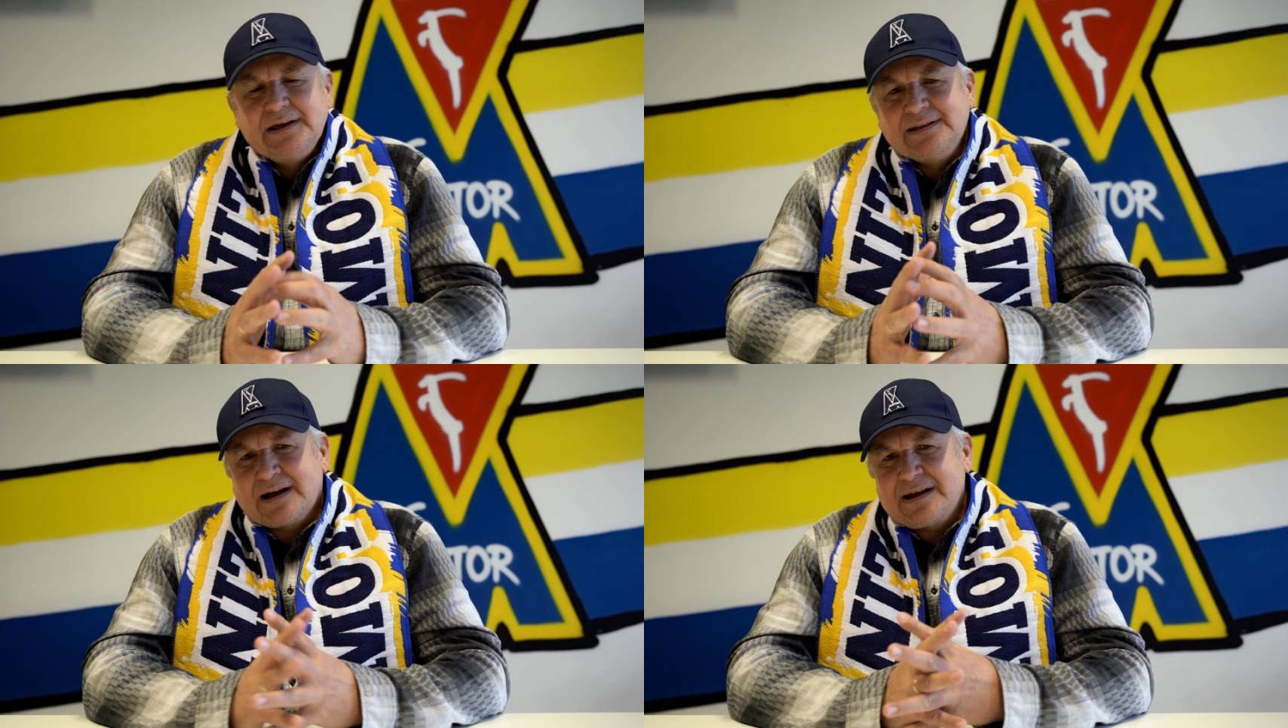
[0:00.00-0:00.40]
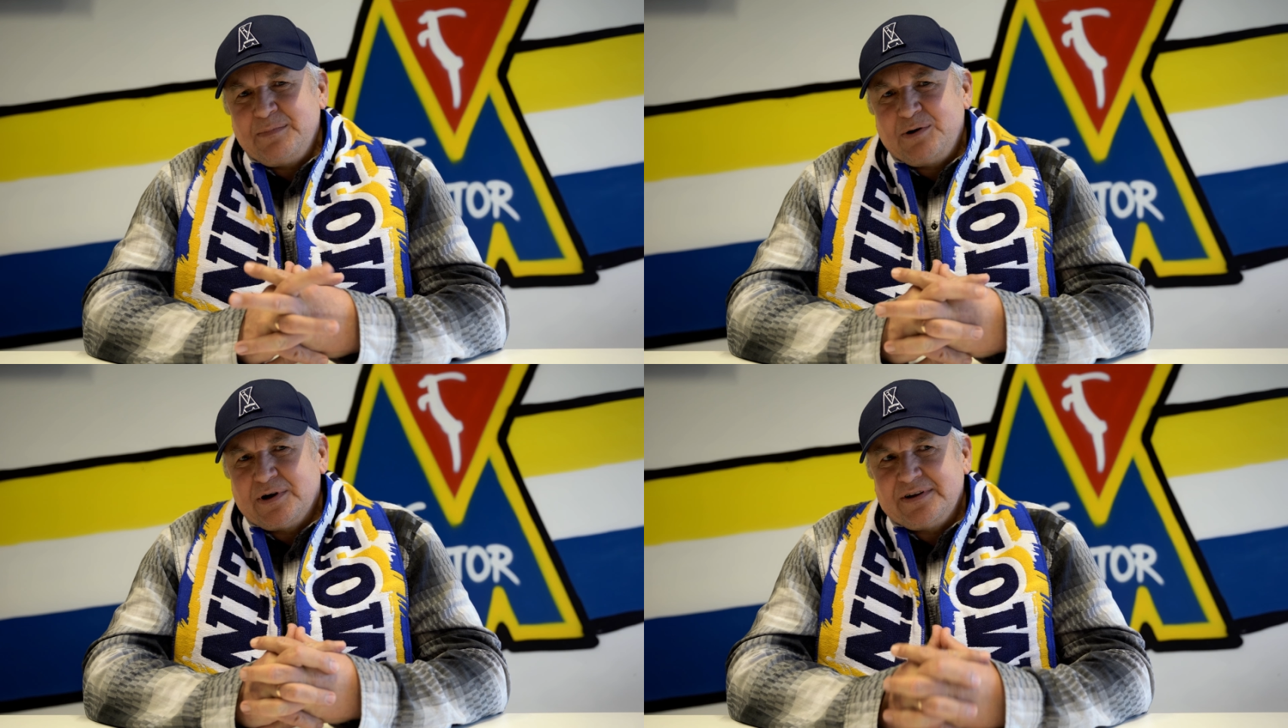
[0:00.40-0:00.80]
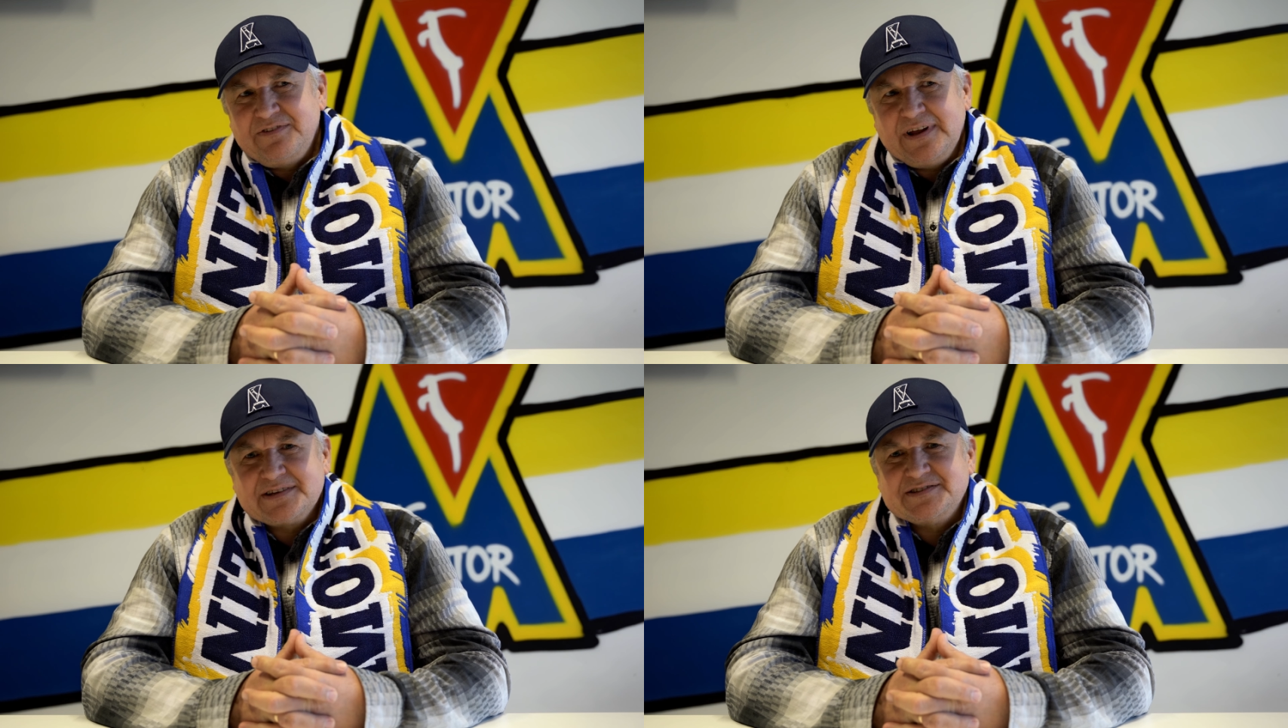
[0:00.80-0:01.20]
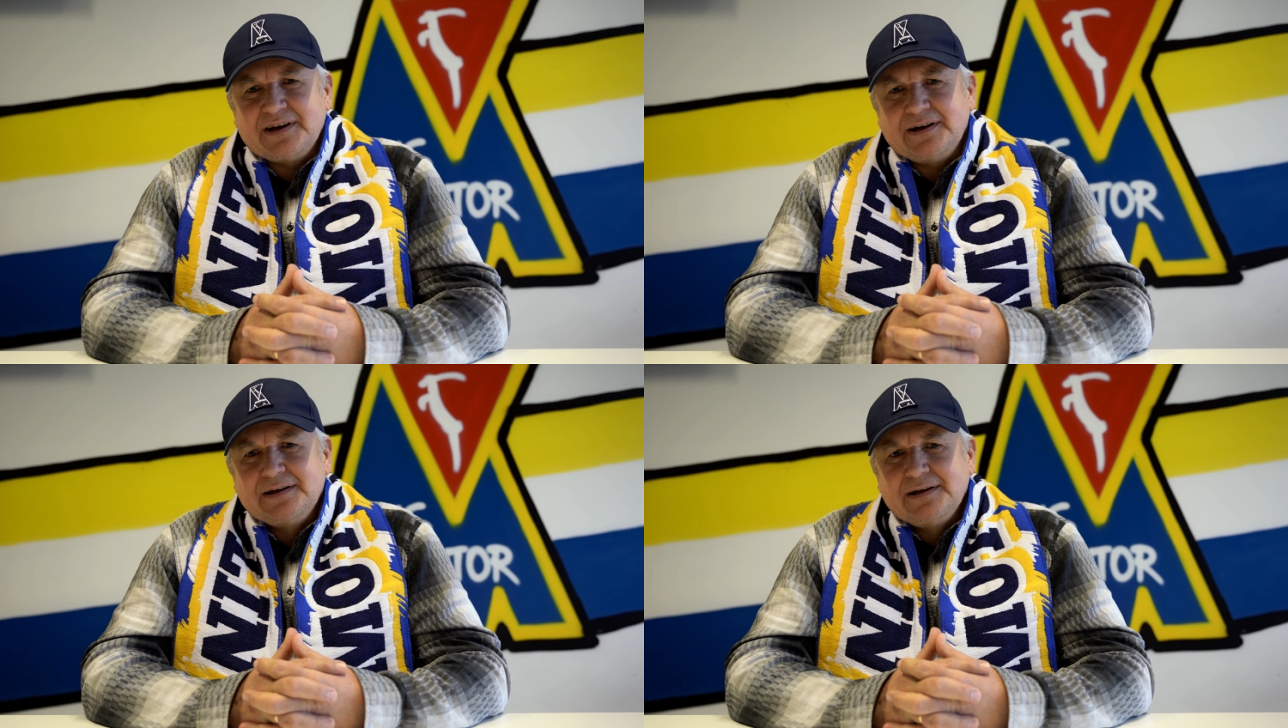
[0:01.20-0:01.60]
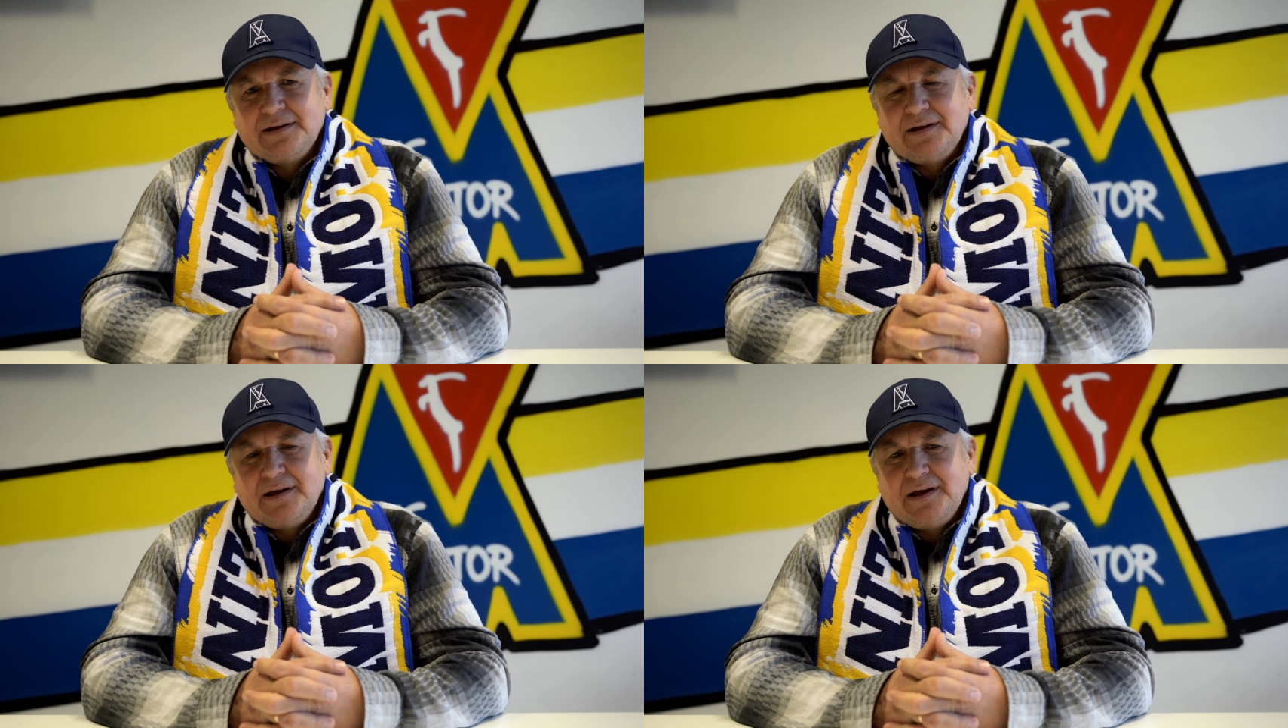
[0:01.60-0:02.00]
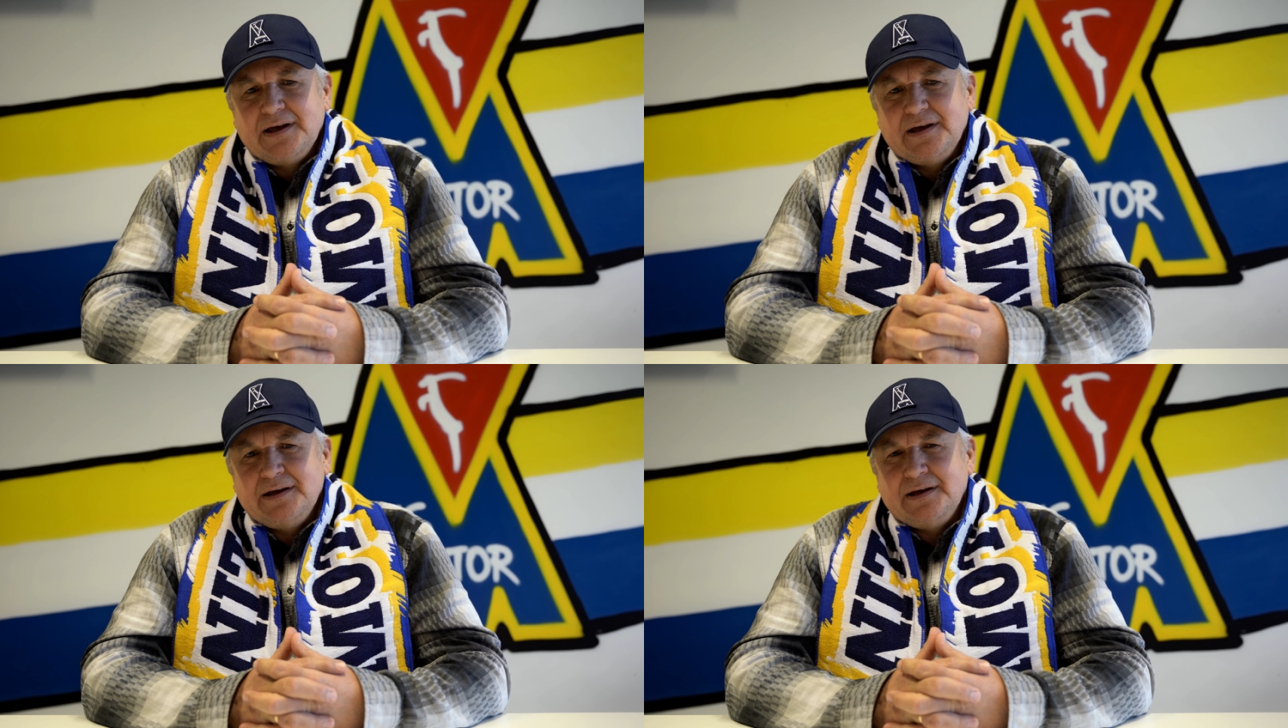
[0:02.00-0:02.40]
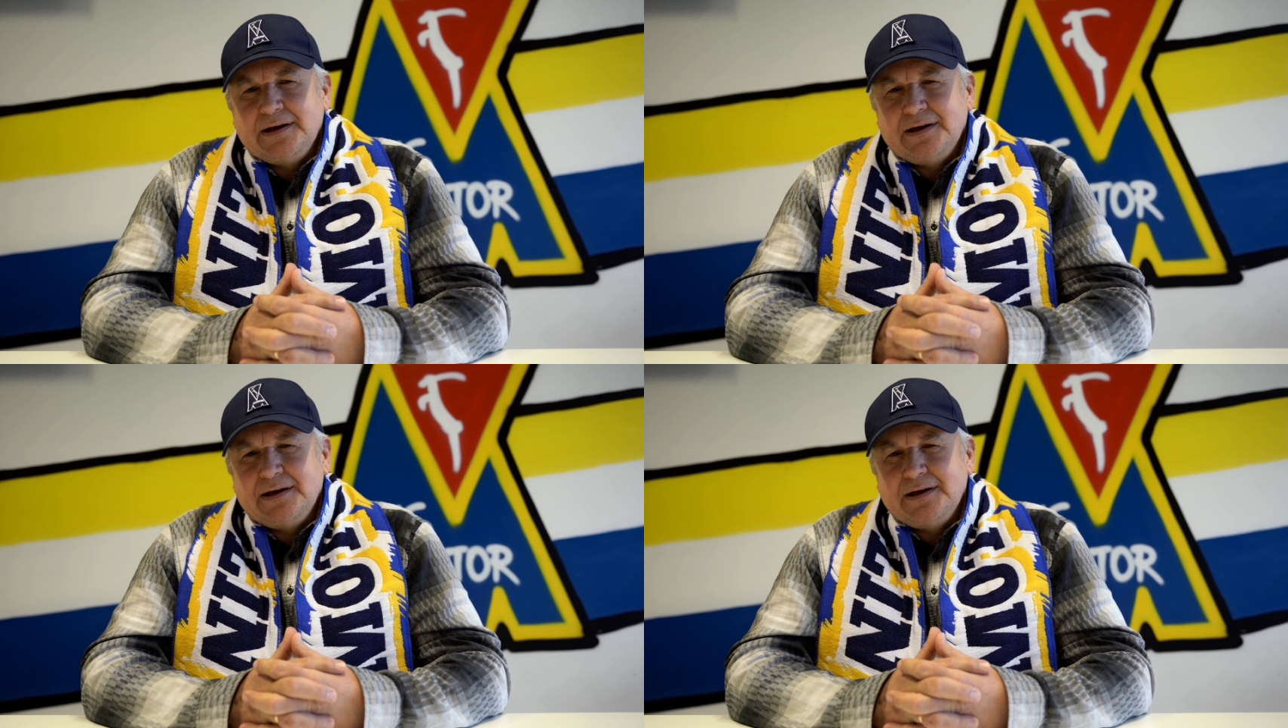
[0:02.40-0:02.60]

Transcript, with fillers: i taka mała refleksja. Yy,